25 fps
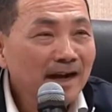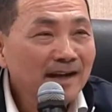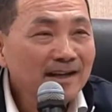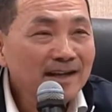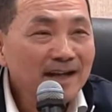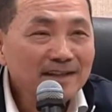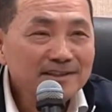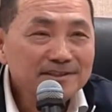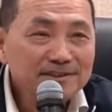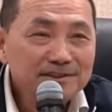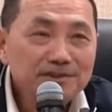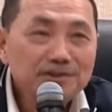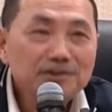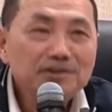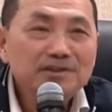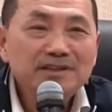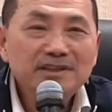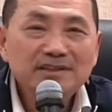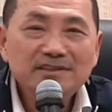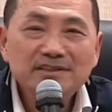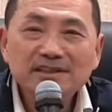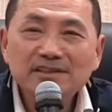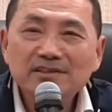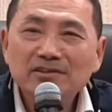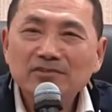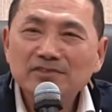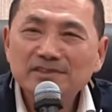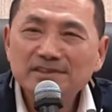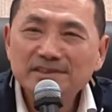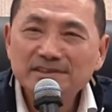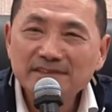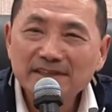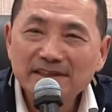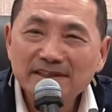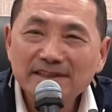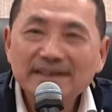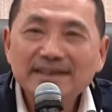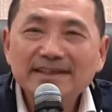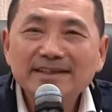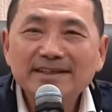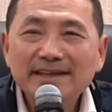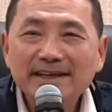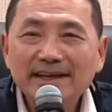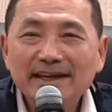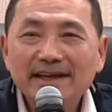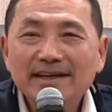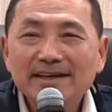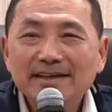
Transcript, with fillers: 别人他叫也是一种声音